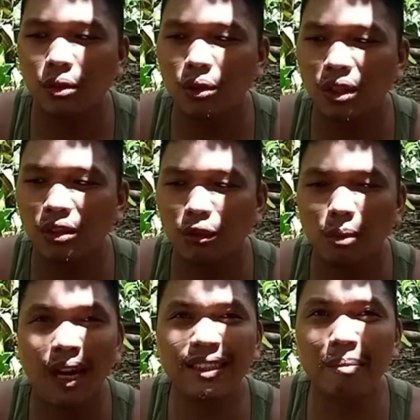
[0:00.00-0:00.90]
Putitot
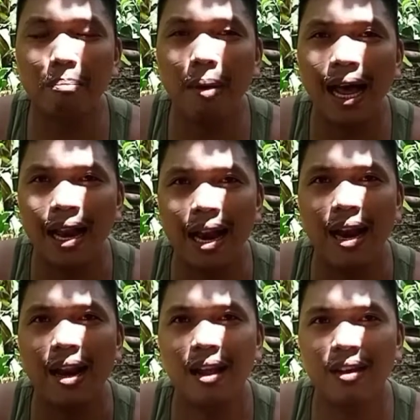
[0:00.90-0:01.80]
pa katimbal.
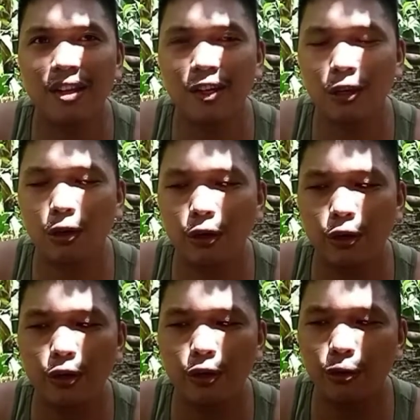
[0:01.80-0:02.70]
Yun,
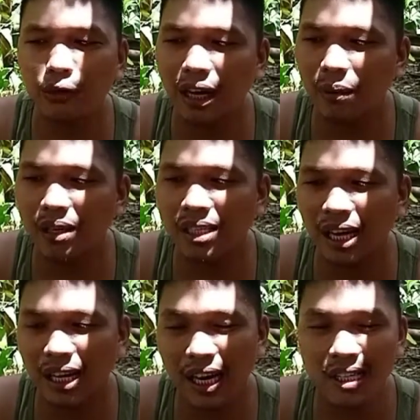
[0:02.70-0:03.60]
yun yung tawag
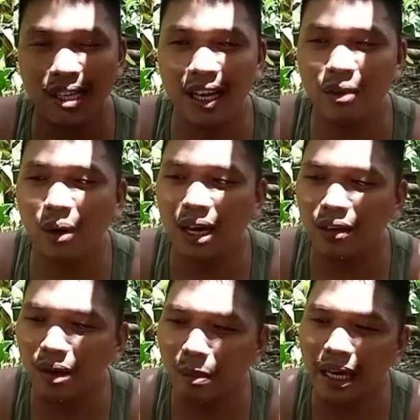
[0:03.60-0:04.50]
sa kanila. Sa
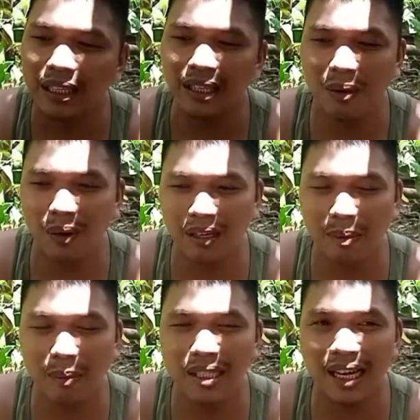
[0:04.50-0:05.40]
Ilocano naman, ang tawag
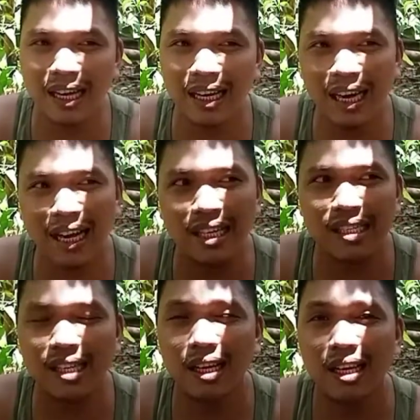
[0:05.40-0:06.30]
naman sa kanila is
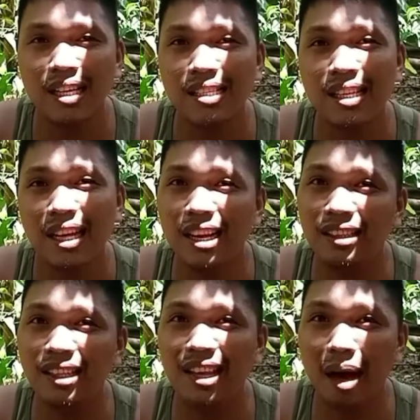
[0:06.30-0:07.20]
sili
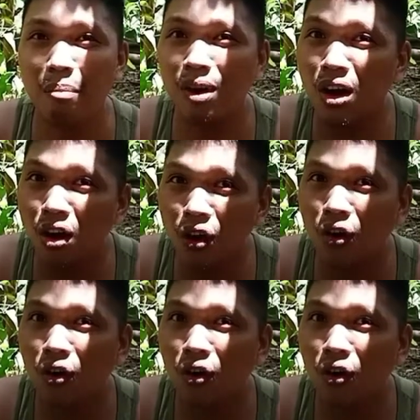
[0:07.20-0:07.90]
ti Diablo.